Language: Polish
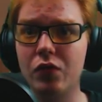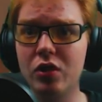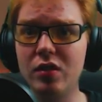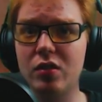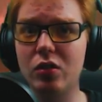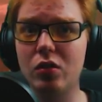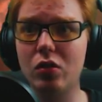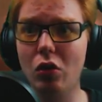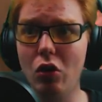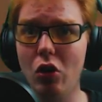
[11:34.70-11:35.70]

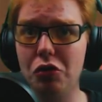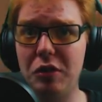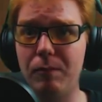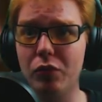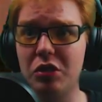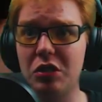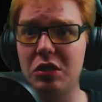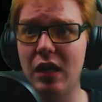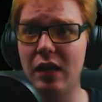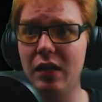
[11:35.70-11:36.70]
Wszystko chodzi po
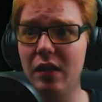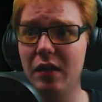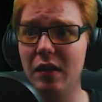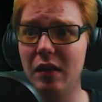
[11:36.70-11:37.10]
ścianie?